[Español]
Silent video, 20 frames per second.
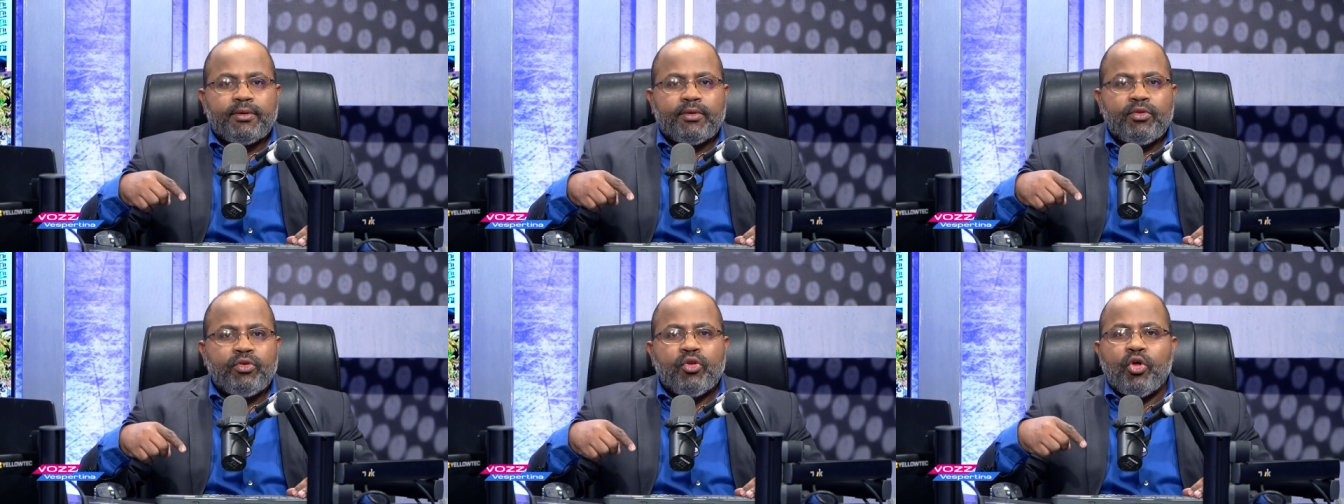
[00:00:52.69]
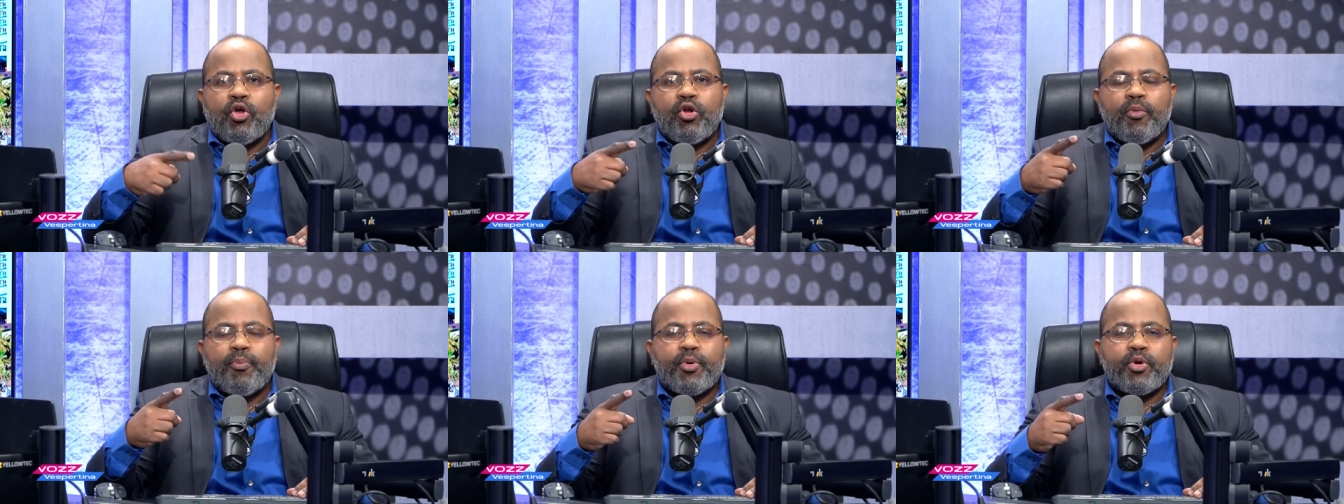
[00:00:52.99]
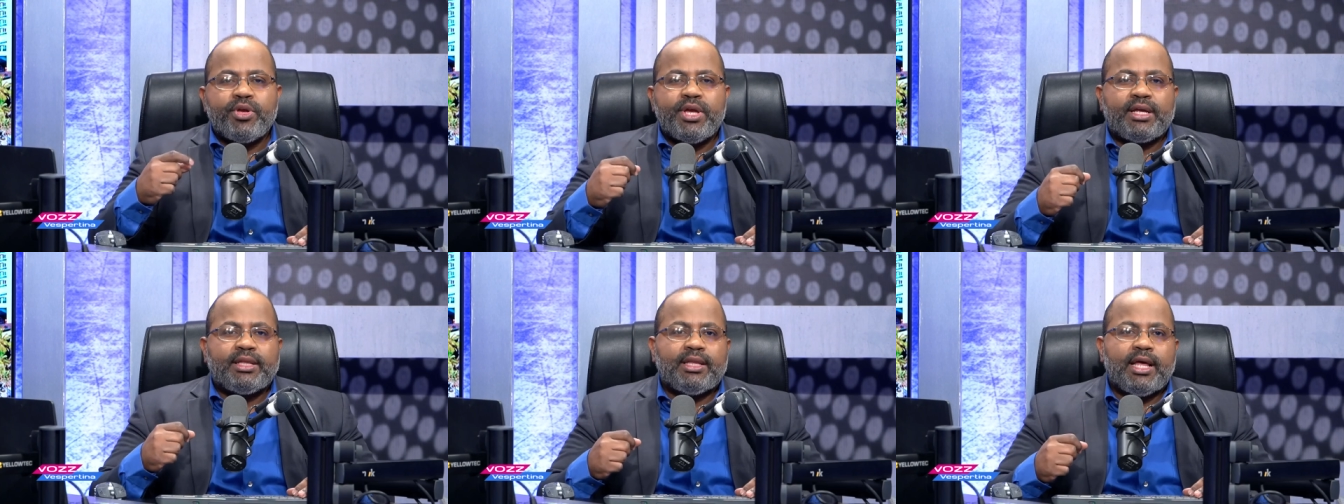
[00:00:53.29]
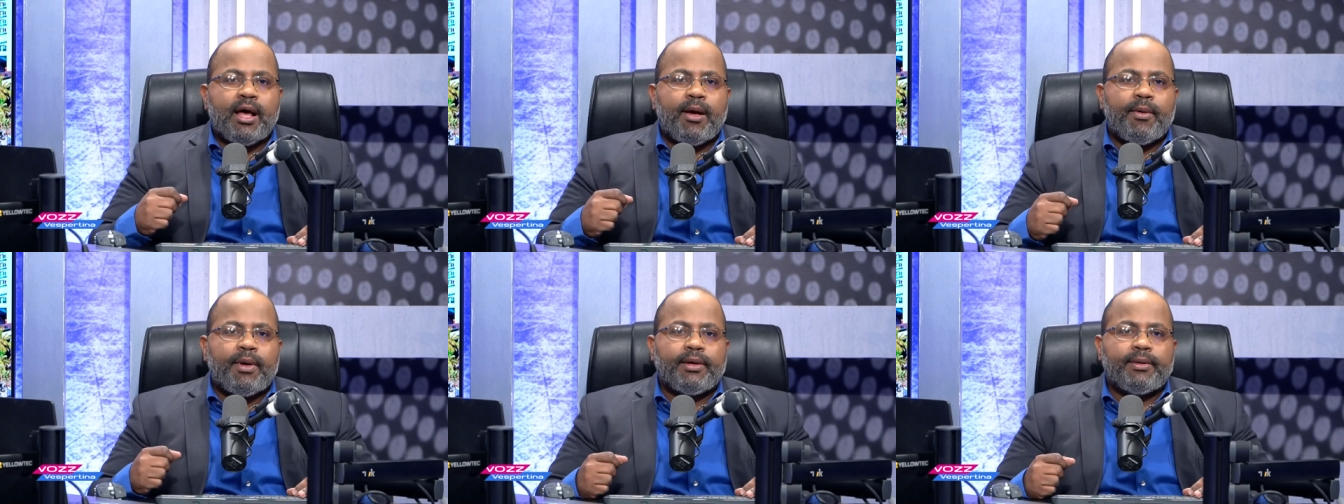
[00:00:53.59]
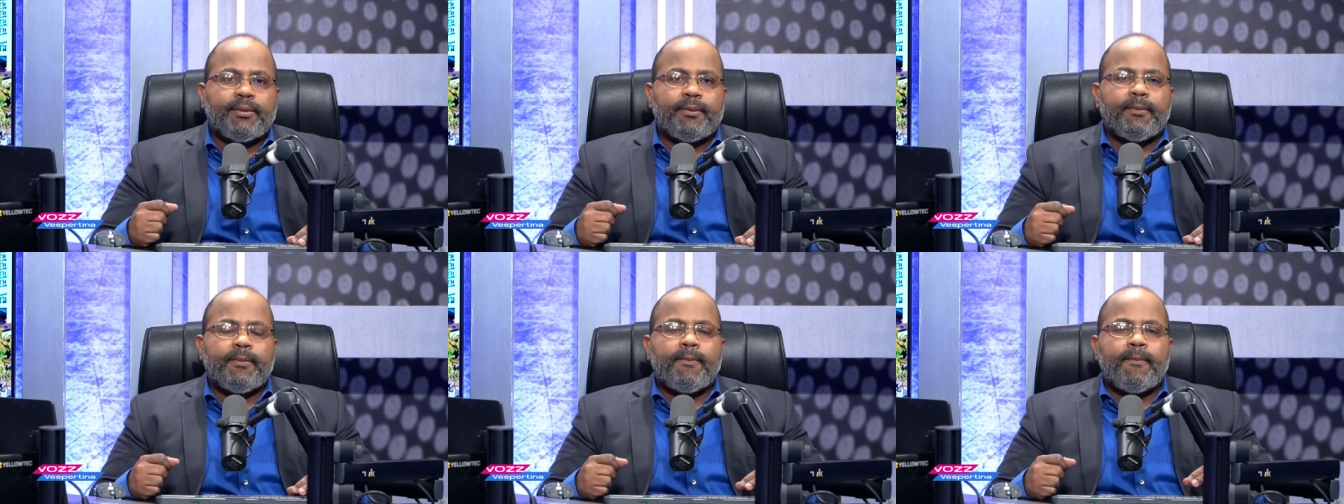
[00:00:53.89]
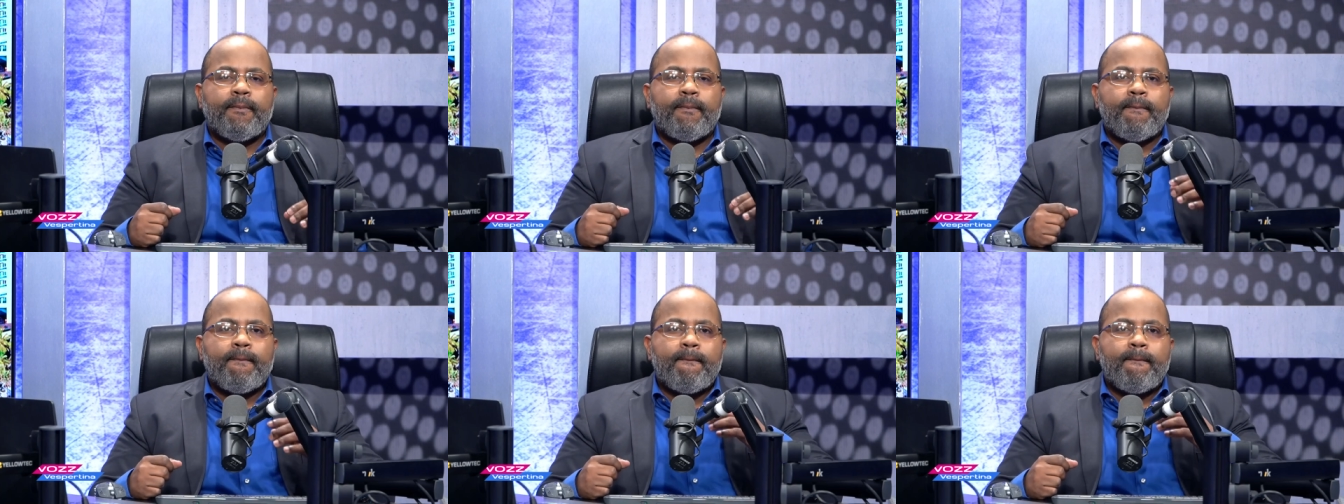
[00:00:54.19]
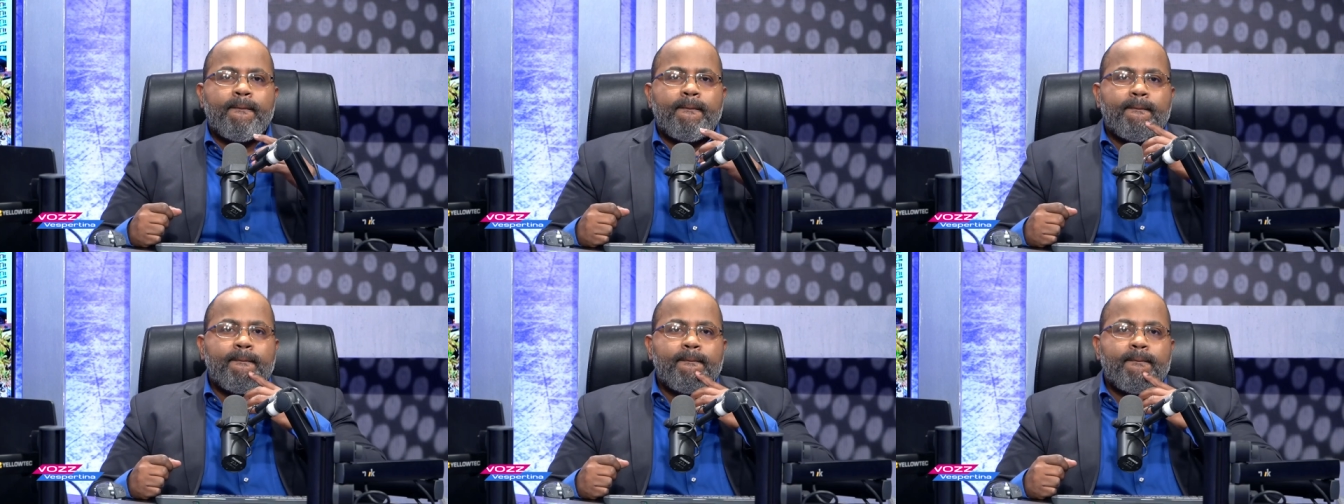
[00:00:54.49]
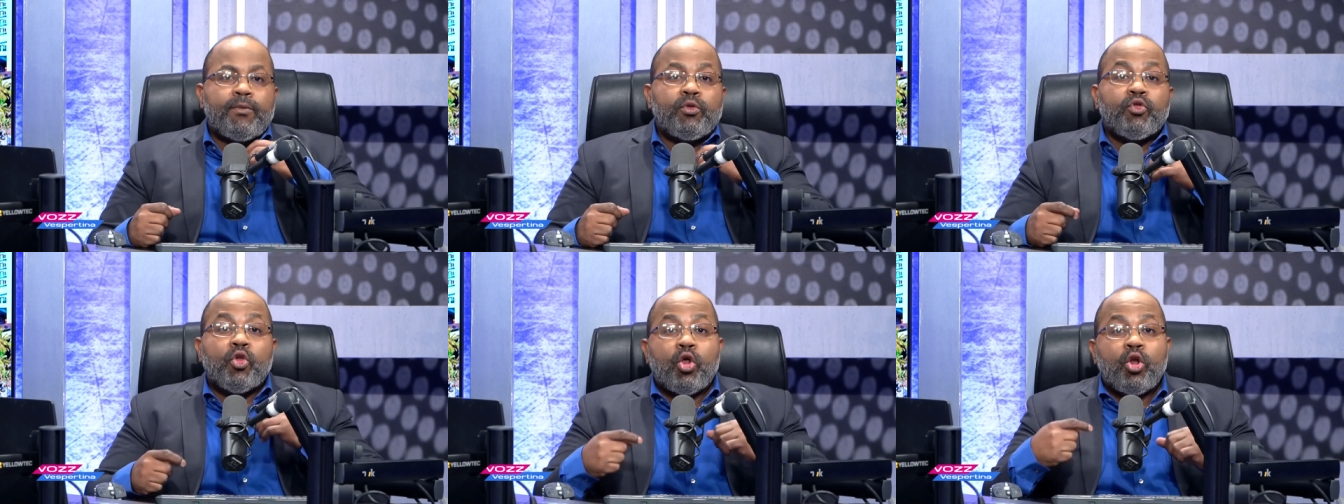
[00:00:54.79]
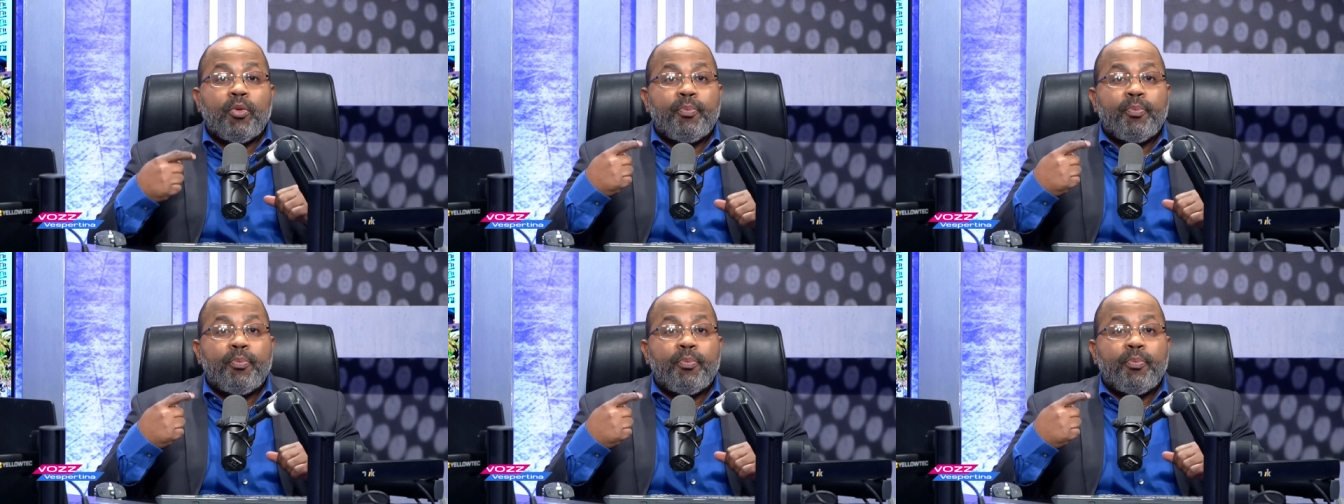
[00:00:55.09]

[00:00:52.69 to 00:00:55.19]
no lo proyectaban. No